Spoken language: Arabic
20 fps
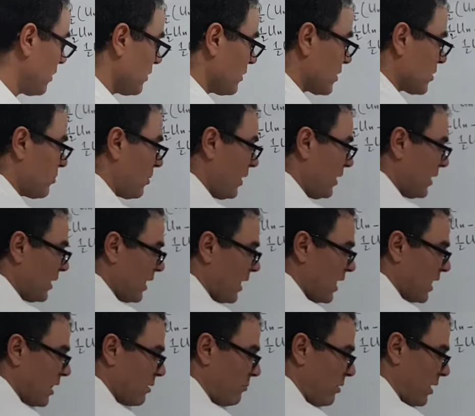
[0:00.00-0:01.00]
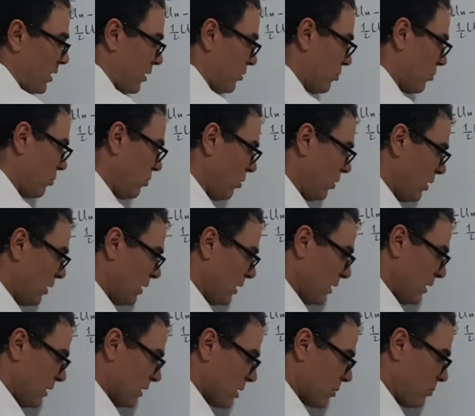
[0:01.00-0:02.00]
صبح لي هذه مع هذه تروح
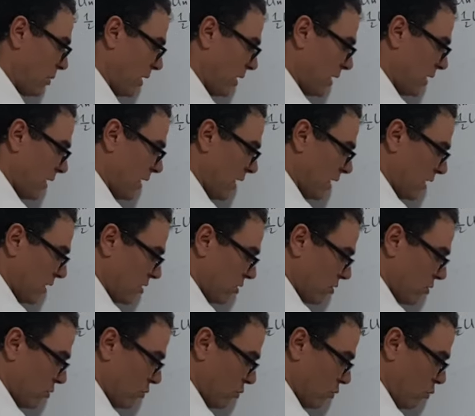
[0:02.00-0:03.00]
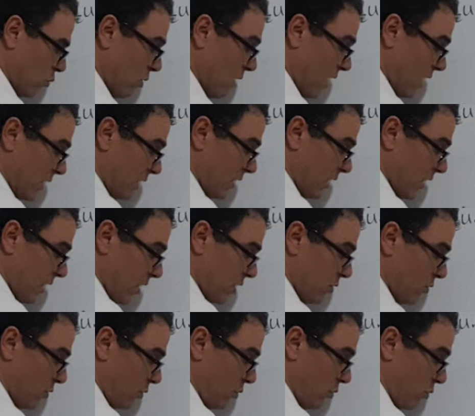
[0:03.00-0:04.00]
صبح لي ناقص واحد على
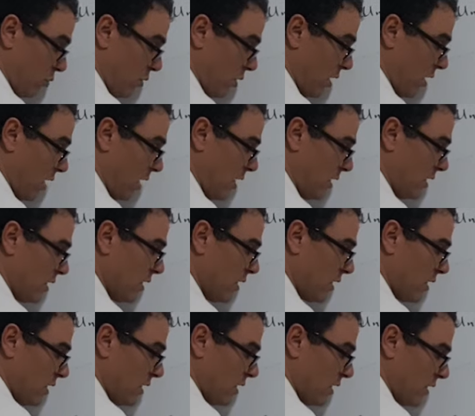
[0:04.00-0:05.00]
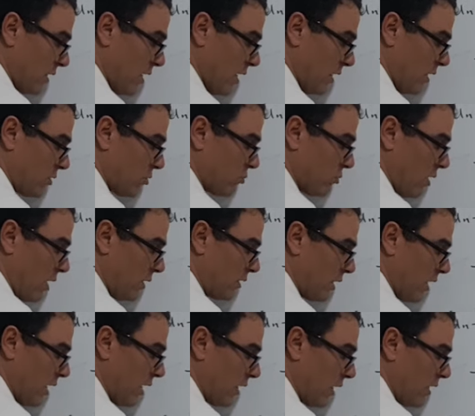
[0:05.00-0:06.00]
اثنين اي ان ناقص واحد
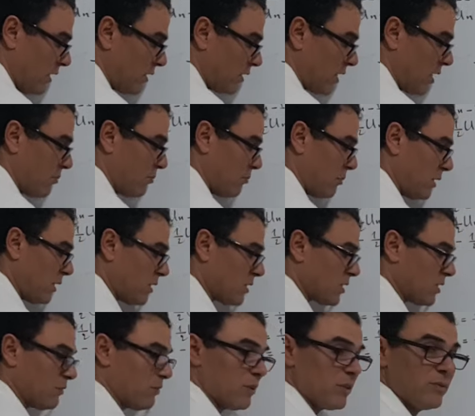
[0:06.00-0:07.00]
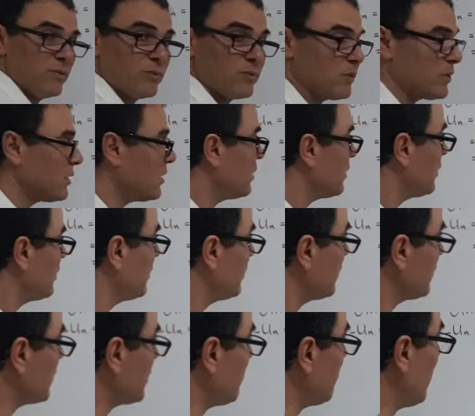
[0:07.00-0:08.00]
اقل تم من الصفر
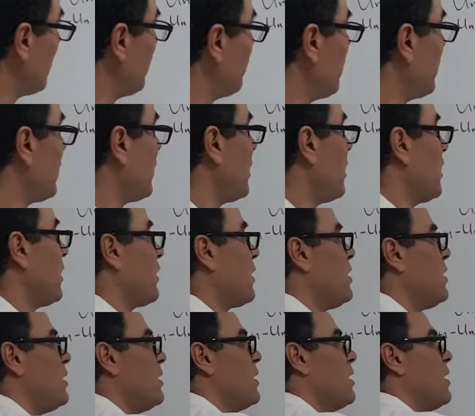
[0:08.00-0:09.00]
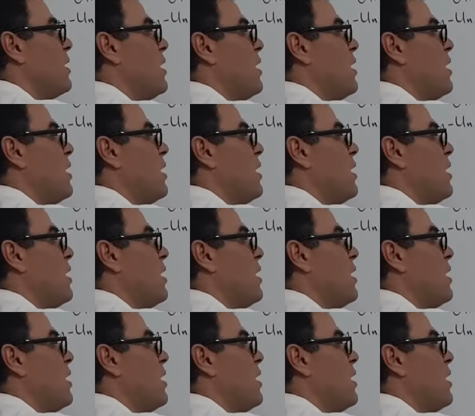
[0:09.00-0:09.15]
سمى الفرق هذا